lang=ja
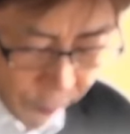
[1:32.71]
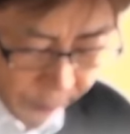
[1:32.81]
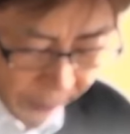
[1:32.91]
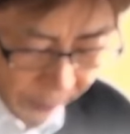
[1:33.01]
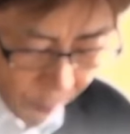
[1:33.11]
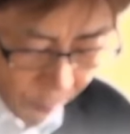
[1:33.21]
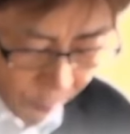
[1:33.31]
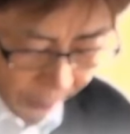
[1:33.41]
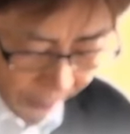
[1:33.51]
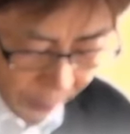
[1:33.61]
首が
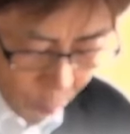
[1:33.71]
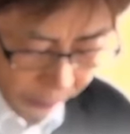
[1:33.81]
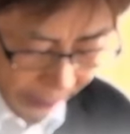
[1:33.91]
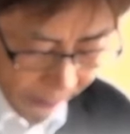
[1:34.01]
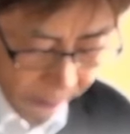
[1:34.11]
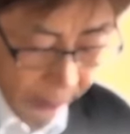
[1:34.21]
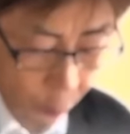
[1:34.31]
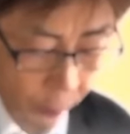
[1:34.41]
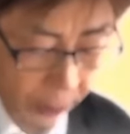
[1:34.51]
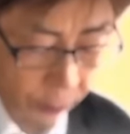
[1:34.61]
飛ぶという時
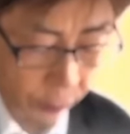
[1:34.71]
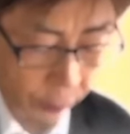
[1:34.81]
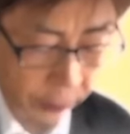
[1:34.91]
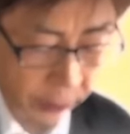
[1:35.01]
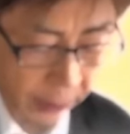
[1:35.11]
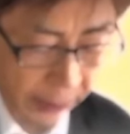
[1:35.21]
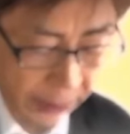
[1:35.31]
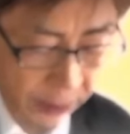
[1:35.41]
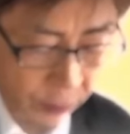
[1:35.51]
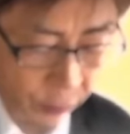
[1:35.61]
代ですから
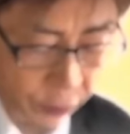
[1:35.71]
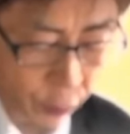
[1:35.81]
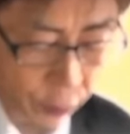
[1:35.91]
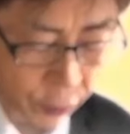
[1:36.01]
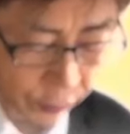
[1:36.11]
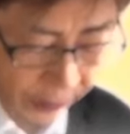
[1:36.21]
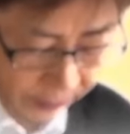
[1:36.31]
悪いやつ